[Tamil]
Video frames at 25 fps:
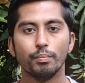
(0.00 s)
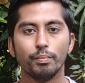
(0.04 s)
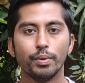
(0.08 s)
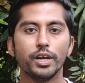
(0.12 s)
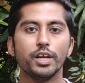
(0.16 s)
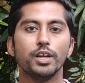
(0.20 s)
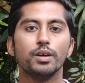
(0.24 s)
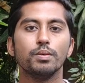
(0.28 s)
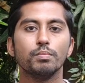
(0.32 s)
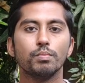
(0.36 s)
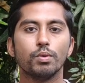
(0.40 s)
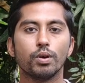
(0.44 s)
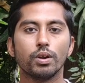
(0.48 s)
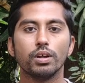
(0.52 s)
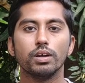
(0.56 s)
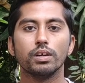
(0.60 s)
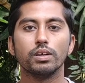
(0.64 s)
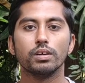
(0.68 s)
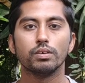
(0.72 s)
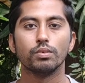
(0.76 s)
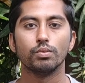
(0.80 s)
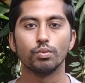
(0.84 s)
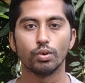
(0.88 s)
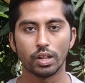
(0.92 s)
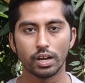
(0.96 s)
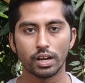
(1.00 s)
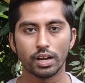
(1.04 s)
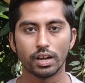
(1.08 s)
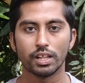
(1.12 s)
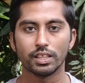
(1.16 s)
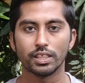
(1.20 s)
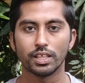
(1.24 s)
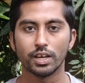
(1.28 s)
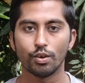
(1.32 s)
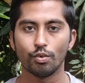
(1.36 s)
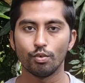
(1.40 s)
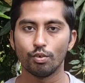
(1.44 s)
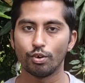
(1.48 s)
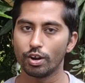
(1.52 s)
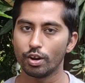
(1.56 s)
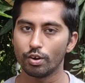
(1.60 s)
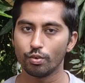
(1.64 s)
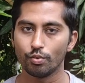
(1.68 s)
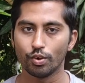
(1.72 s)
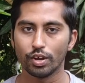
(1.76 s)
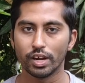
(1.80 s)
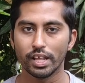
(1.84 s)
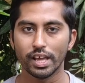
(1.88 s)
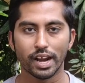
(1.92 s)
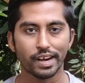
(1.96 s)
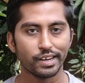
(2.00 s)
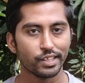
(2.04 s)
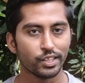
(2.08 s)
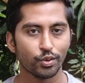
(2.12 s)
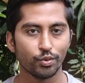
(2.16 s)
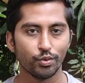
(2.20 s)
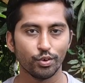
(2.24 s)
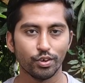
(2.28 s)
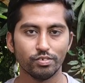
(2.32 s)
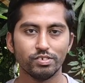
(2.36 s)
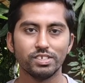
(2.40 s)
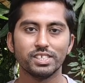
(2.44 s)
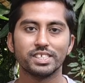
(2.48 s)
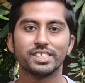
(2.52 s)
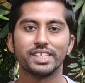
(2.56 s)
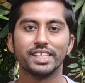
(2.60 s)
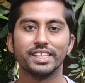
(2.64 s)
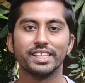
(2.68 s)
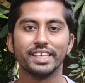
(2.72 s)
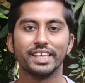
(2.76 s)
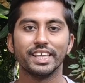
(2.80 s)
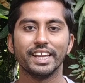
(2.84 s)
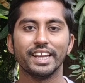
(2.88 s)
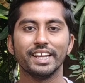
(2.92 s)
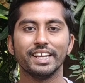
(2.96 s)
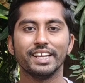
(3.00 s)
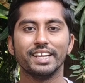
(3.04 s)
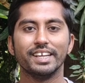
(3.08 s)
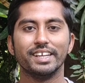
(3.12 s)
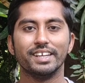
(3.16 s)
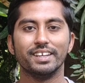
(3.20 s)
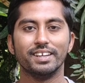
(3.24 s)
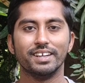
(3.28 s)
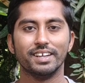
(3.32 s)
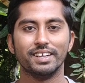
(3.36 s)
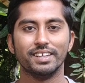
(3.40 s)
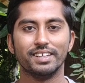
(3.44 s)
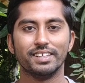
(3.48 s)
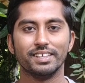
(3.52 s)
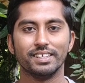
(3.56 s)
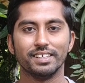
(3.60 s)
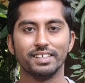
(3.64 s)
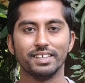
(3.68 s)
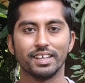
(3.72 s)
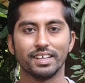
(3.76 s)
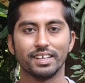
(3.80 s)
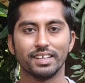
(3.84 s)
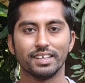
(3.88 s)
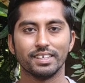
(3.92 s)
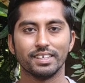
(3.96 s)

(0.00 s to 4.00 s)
மீண்டும் ஒரு உடல்நல தகவலுடன் உங்களை அடுத்த வீடியோவில் சந்திக்கிறேன் நன்றி